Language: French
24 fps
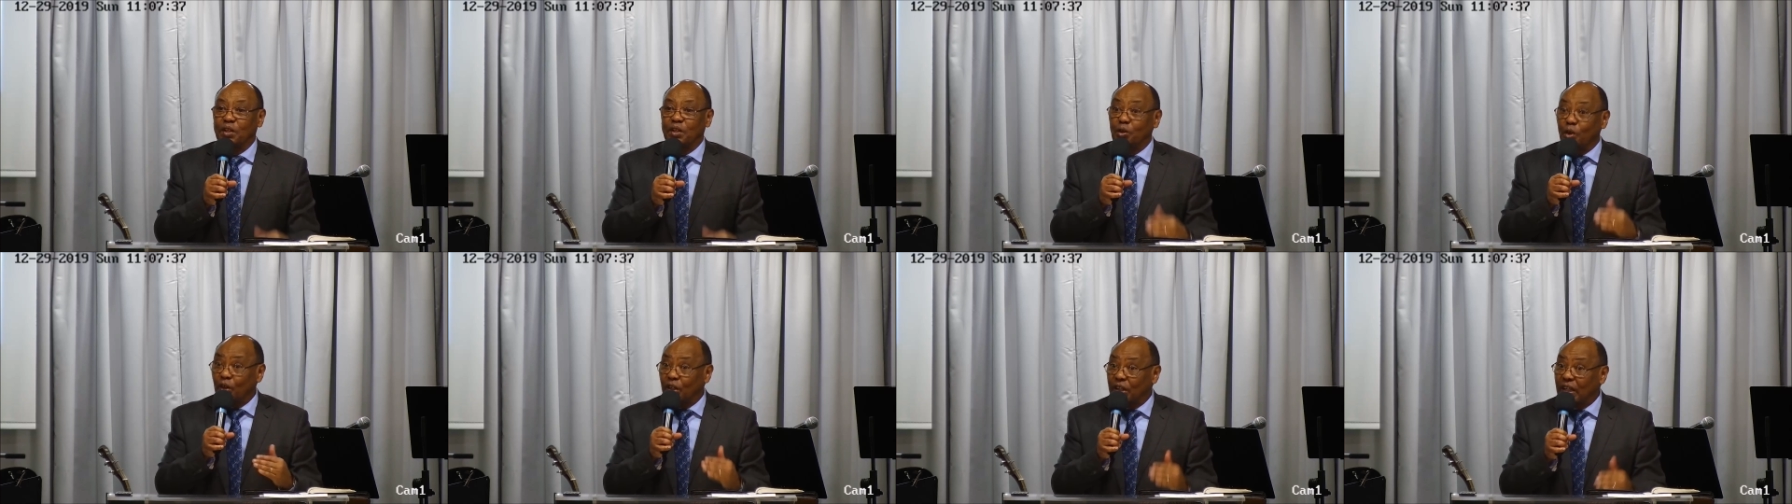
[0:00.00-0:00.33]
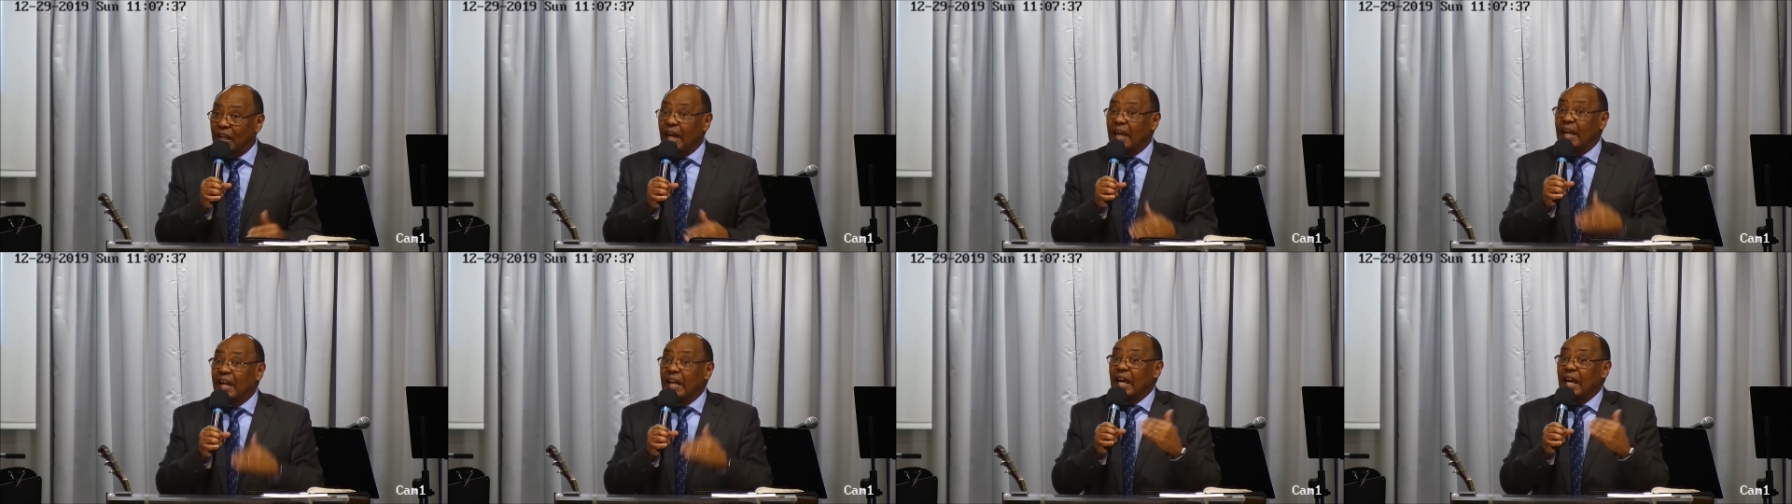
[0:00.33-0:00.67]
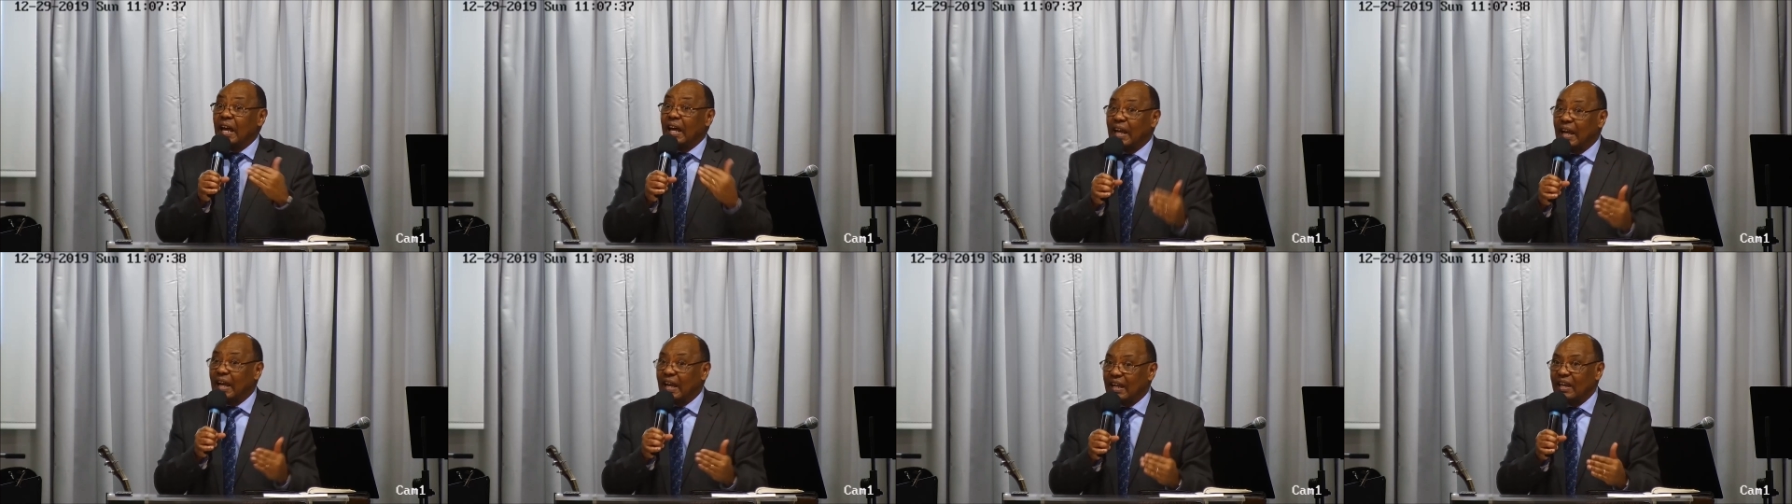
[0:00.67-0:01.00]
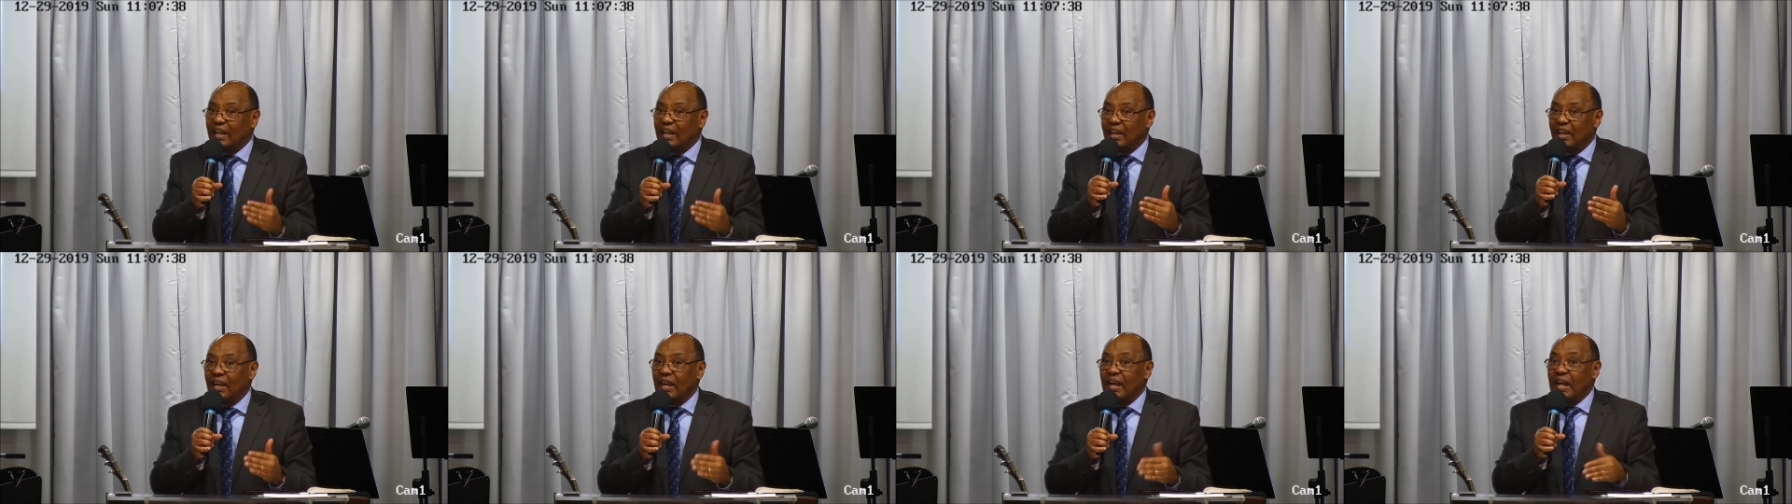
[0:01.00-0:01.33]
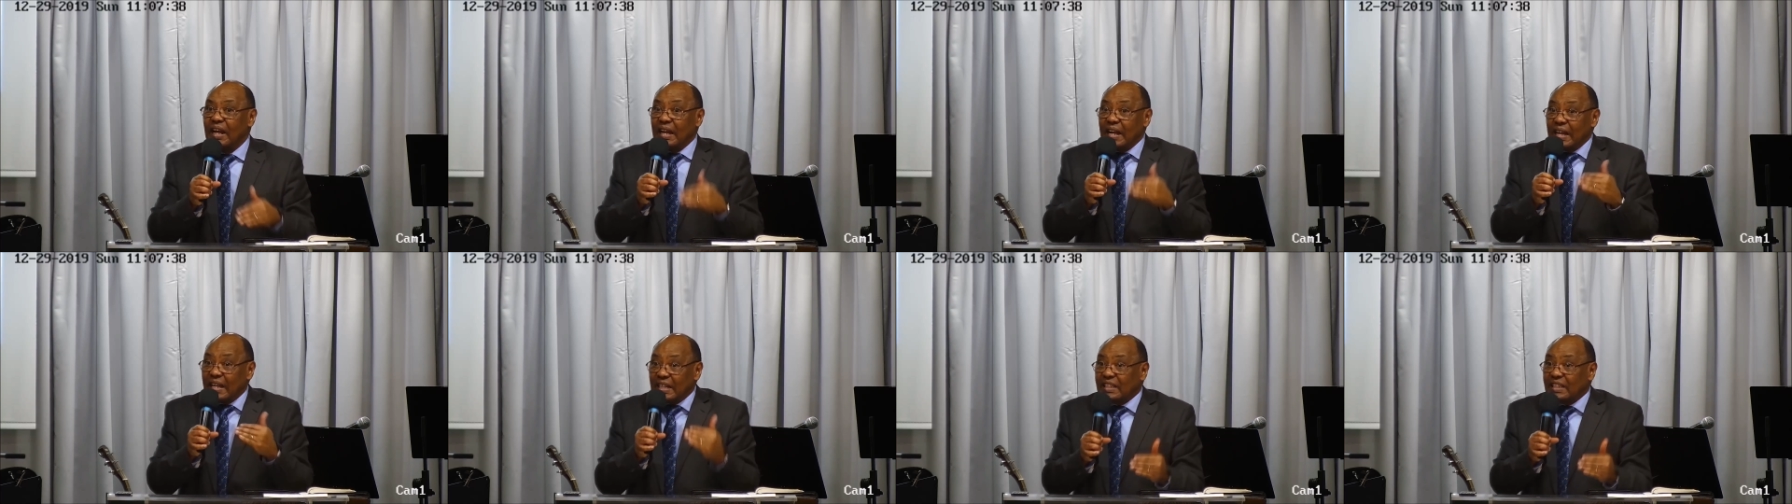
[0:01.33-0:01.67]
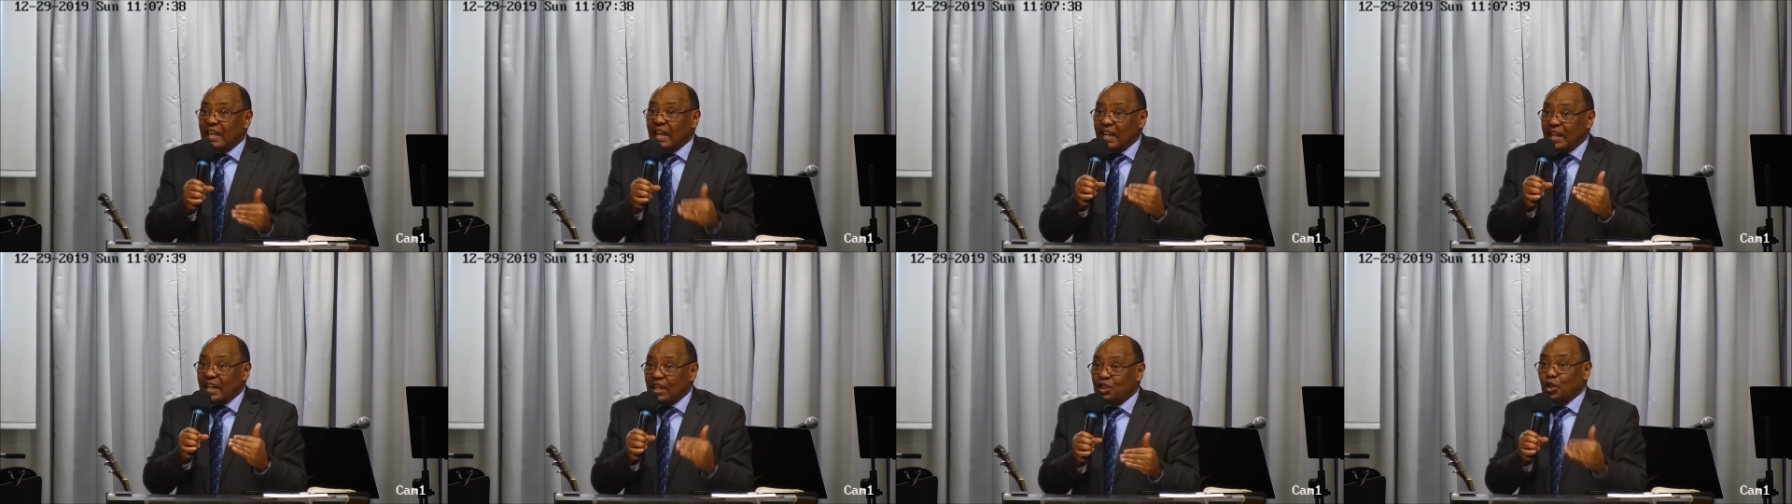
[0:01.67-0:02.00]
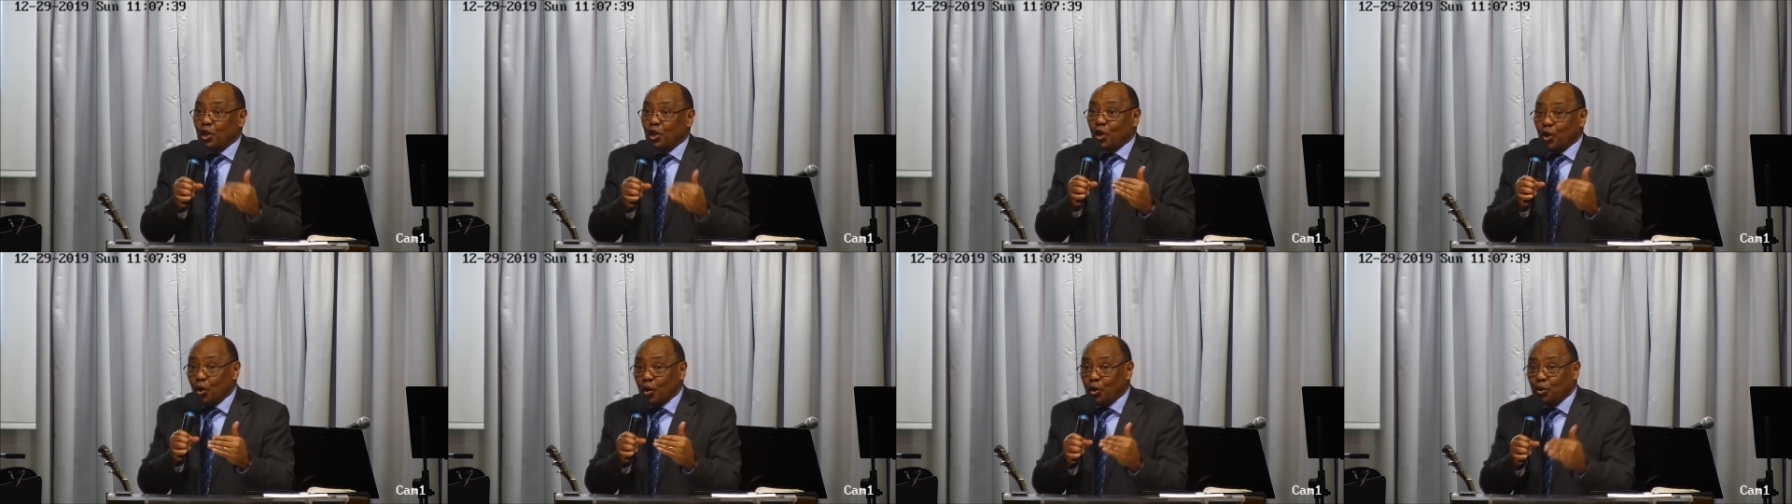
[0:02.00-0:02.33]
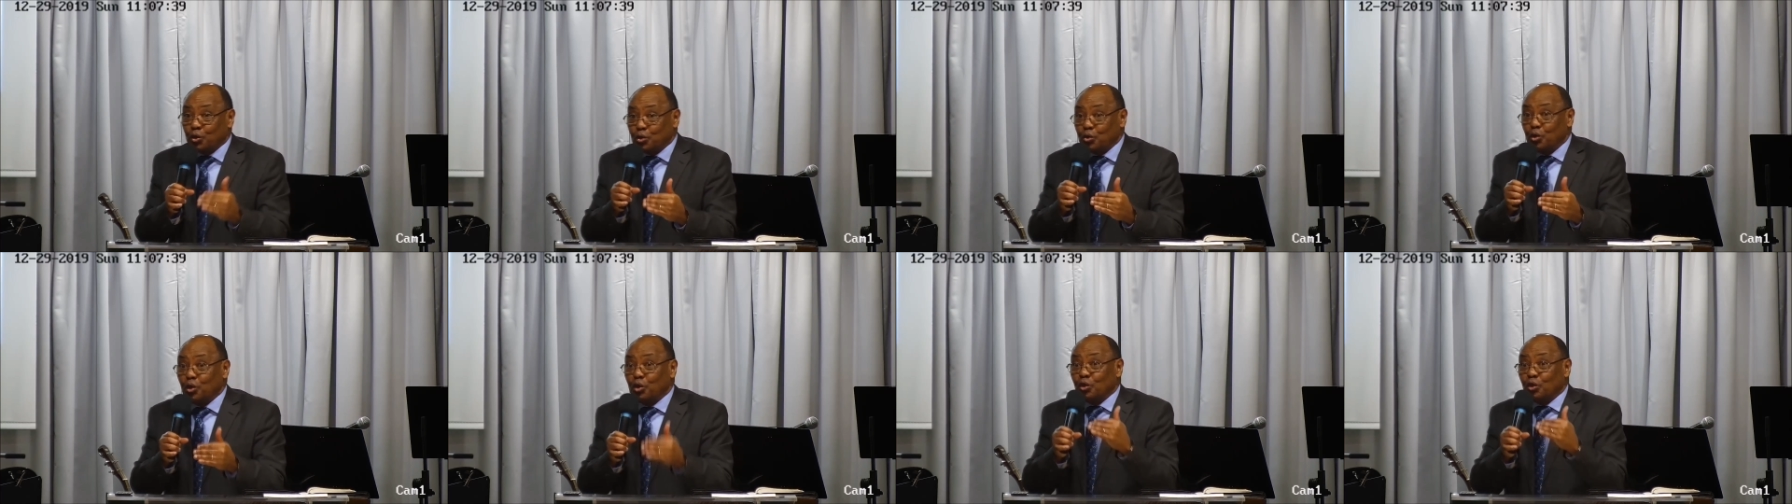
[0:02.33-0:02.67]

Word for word: Donc d'année en année, les années se clôturent